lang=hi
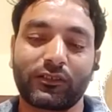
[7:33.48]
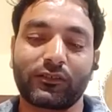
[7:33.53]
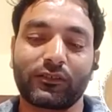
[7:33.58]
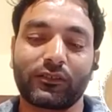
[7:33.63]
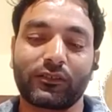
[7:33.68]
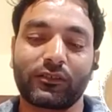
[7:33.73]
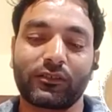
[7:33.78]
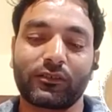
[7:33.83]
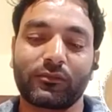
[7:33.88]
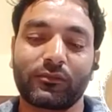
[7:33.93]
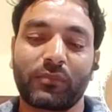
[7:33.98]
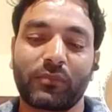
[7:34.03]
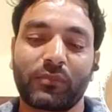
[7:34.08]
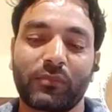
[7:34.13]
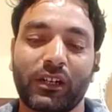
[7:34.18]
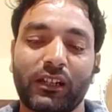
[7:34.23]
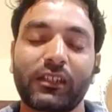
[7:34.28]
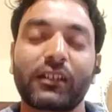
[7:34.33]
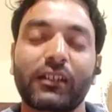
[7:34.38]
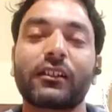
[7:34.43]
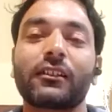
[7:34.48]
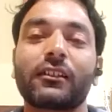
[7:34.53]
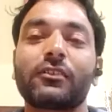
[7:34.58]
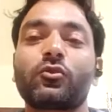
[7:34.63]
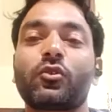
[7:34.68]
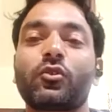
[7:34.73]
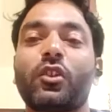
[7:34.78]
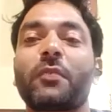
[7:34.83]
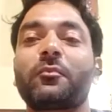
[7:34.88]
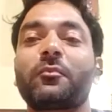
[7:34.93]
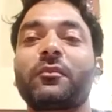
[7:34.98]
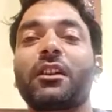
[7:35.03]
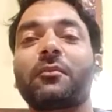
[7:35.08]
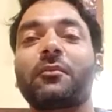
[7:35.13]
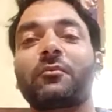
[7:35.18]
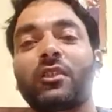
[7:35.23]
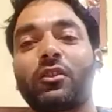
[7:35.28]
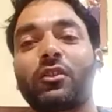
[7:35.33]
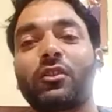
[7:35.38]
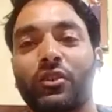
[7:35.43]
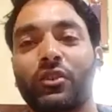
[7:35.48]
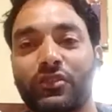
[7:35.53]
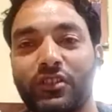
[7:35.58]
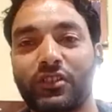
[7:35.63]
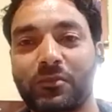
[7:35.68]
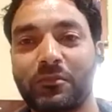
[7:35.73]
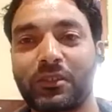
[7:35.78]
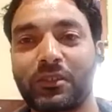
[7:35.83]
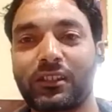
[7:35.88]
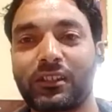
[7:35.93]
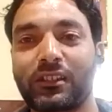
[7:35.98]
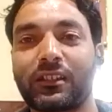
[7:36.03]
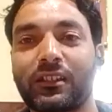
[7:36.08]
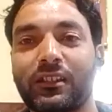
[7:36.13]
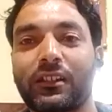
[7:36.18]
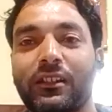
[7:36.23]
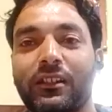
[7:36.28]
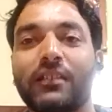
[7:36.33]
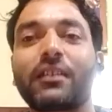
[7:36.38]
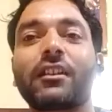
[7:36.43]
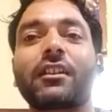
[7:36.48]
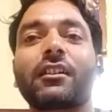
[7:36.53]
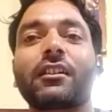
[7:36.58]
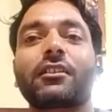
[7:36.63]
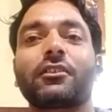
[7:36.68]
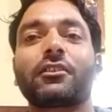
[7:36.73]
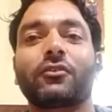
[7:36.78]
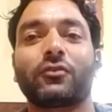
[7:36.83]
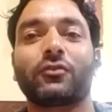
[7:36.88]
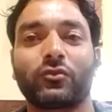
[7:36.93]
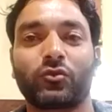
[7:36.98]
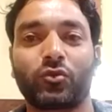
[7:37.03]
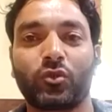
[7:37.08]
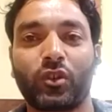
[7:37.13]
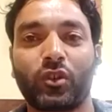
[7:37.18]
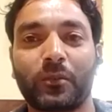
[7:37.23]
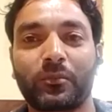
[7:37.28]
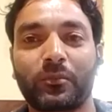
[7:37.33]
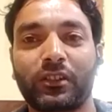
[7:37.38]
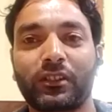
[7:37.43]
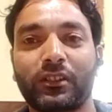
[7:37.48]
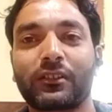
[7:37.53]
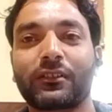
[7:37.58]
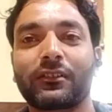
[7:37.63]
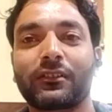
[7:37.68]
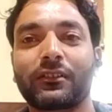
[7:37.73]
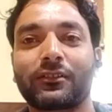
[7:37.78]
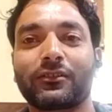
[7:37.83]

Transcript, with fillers: प्रैक्टिकल जो आपने अपने ऑर्चर्ड में किया है या जो आपके